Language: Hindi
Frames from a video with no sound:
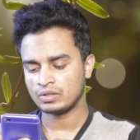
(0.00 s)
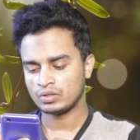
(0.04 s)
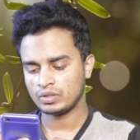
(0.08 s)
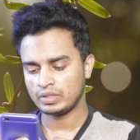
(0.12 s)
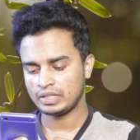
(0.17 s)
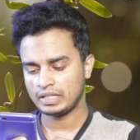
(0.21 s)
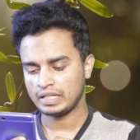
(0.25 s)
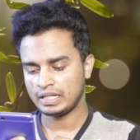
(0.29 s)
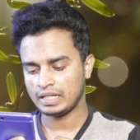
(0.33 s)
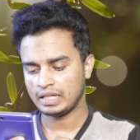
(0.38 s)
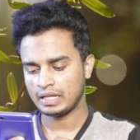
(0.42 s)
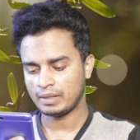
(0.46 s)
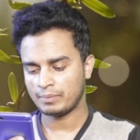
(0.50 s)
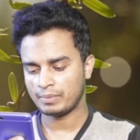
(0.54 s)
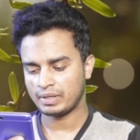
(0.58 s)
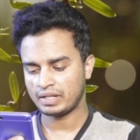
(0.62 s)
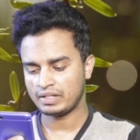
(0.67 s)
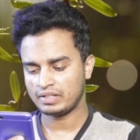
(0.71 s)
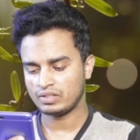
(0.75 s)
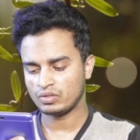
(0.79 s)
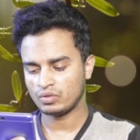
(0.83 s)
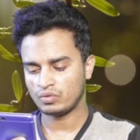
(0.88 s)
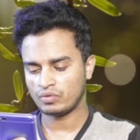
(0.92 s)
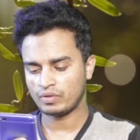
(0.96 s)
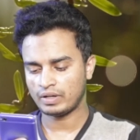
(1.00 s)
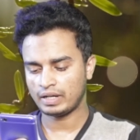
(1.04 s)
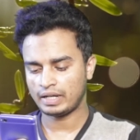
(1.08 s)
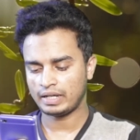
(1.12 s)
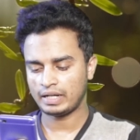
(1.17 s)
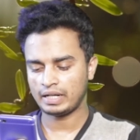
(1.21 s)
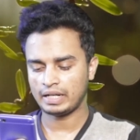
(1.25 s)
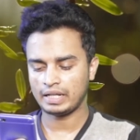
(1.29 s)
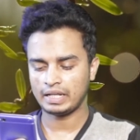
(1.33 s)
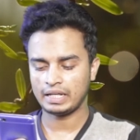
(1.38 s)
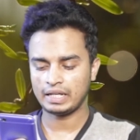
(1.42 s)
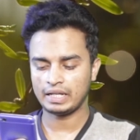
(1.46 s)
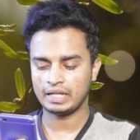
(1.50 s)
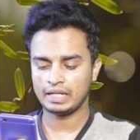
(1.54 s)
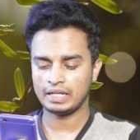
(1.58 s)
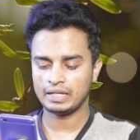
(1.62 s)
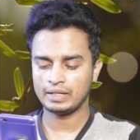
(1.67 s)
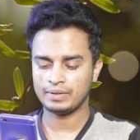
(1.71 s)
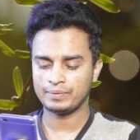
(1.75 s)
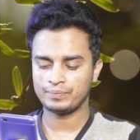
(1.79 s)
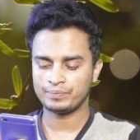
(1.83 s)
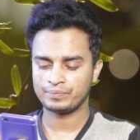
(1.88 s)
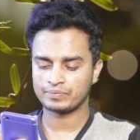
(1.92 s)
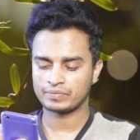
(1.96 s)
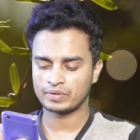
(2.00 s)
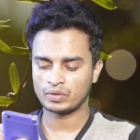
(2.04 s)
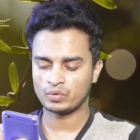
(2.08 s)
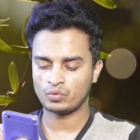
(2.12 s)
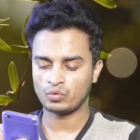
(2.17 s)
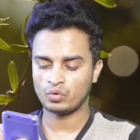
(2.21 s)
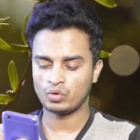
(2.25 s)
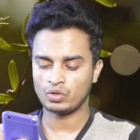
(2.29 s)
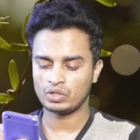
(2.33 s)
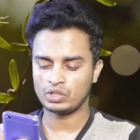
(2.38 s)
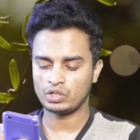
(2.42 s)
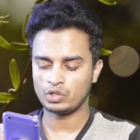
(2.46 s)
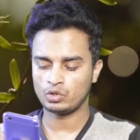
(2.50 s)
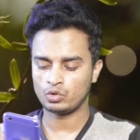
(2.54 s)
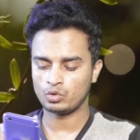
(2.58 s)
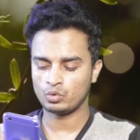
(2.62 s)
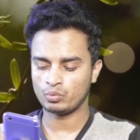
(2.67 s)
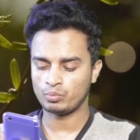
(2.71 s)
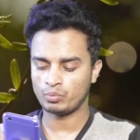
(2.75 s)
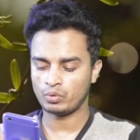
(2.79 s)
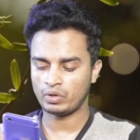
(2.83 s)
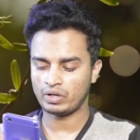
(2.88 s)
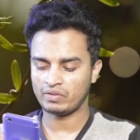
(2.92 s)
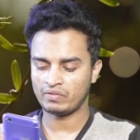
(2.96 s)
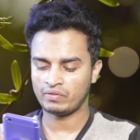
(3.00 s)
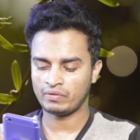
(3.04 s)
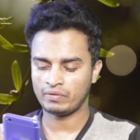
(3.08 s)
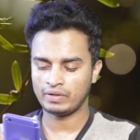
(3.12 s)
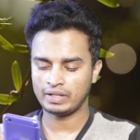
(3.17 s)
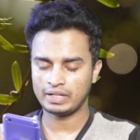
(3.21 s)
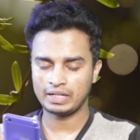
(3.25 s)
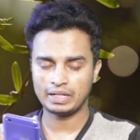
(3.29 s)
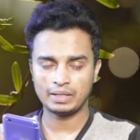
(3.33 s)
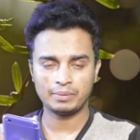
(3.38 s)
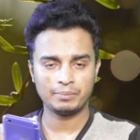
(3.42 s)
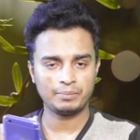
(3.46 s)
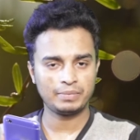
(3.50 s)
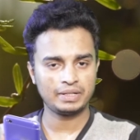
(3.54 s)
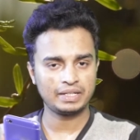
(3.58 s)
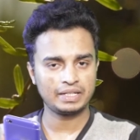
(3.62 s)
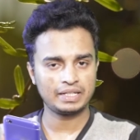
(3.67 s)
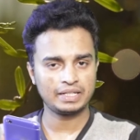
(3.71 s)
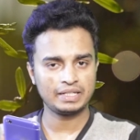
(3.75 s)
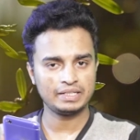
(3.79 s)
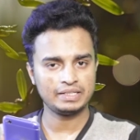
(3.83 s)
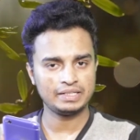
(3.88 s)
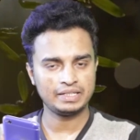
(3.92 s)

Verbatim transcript: तो ये हमारी जो फाइल है है 42.1 MB की